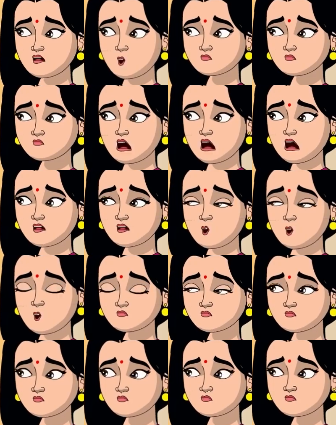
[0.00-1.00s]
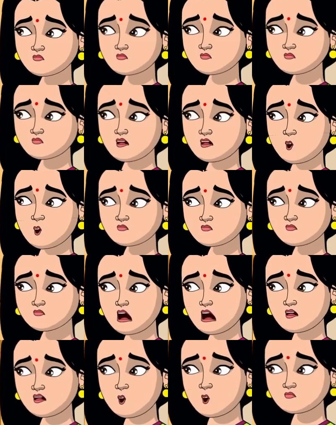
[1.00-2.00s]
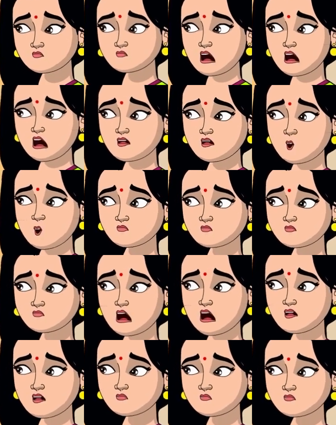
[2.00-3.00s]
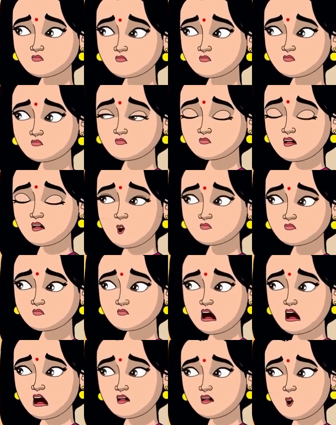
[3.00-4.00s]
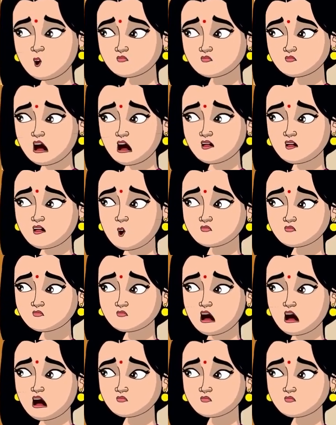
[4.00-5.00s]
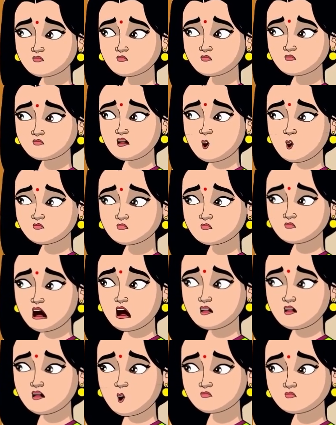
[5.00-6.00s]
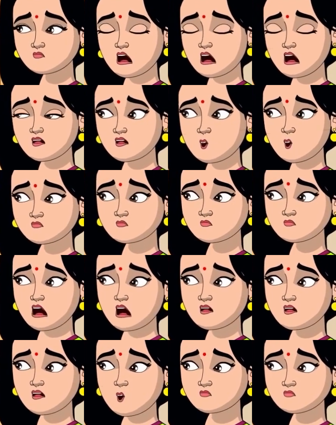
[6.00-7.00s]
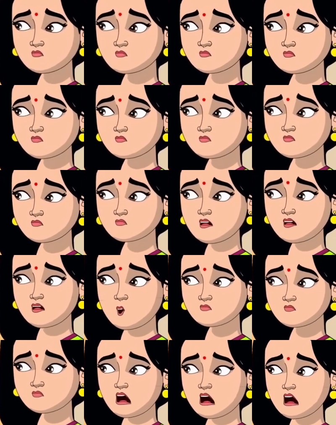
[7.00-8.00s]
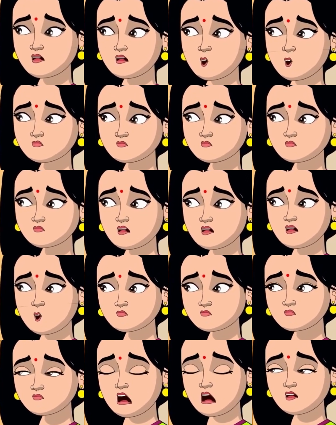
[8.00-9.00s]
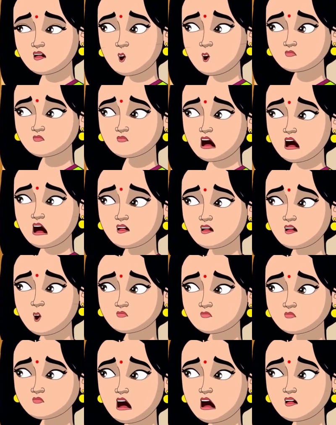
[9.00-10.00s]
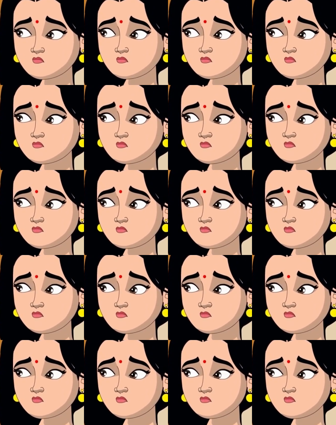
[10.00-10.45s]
అయ్యి బాబోయ్ ఈ నగలు ఎంత బాగున్నాయో నగలు చీరలు పెట్టుకుని కూడా నాకు ఇవ్వకుండా నాతో పని చేయించుకుంది ఈ అత్తకి సరైన బుద్ధి చెప్పి తీరాల్సిందే